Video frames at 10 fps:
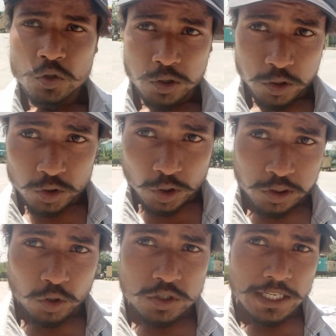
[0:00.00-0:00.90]
तो सो
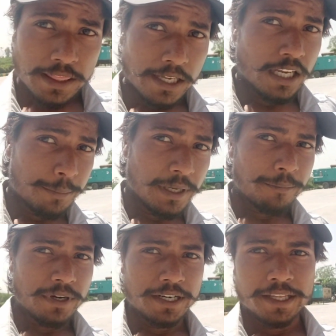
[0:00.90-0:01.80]
दोस्तों जैसा कि अभी
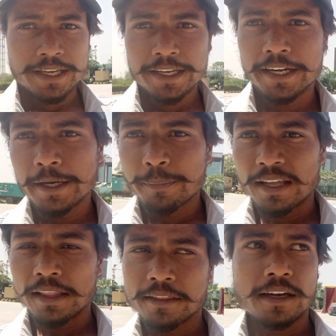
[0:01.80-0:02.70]
हम खड़े हैं ग्रीन
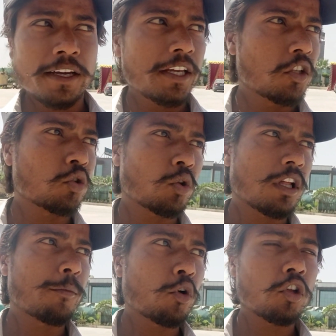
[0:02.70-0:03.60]
पैलेस के आगे जो तो
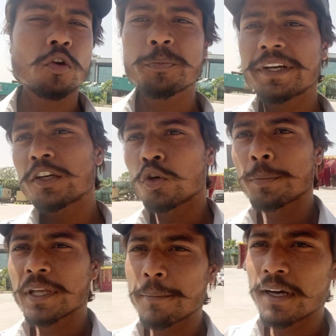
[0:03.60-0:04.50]
शाम रोड के ऊपर ही
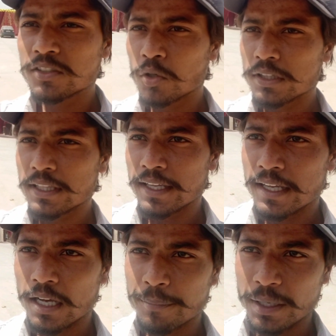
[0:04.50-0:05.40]
टूलिप के बाद जो आता
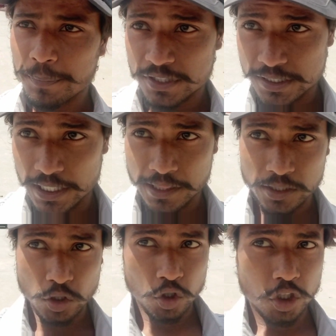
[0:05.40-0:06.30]
है आप मेरे पीछे देख
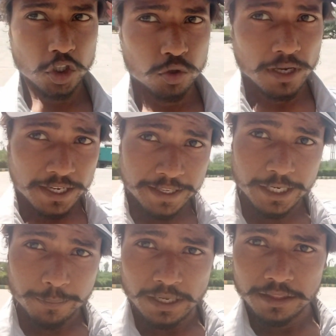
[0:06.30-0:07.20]
सकते हो ये जो है
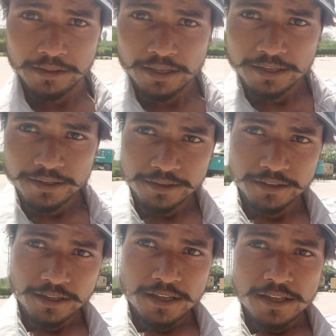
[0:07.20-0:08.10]
ग्रीन पैलेस है
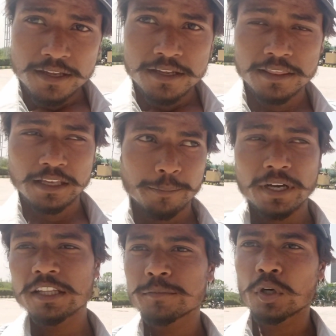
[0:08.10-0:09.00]
इसके
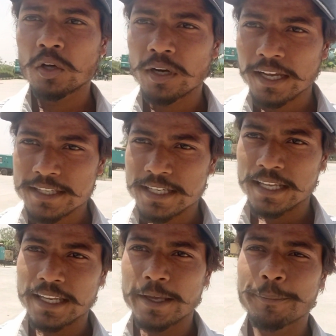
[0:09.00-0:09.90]
बाद हम थोड़ा और आगे
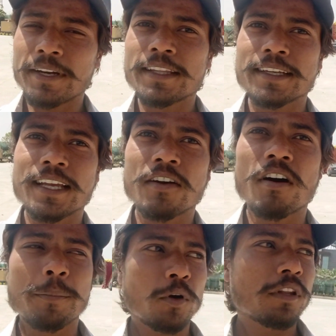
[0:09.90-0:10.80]
चलेंगे फिर देखेंगे
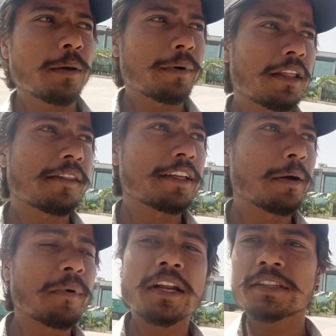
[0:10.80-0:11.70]
वहाँ पे कौन सा पैलेस है ये
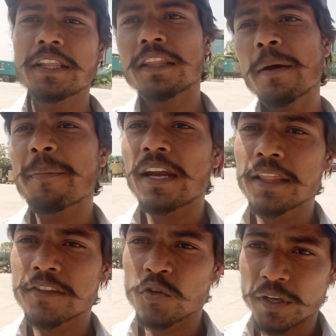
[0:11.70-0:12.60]
हमारा तीसरा
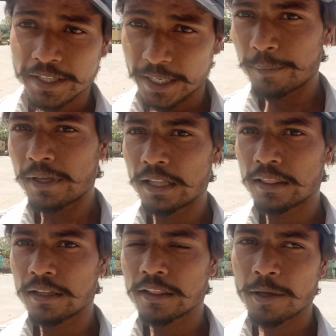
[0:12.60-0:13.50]
पैलेस जो है ग्रीन
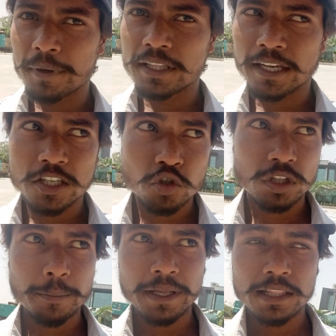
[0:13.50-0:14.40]
पैलेस इसके बाद देखेंगे
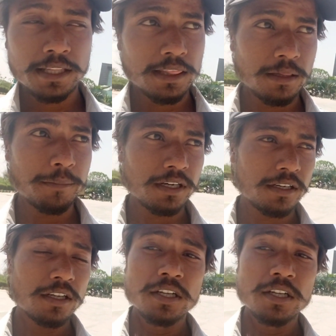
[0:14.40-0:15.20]
चौथा पैलेस किस नंबर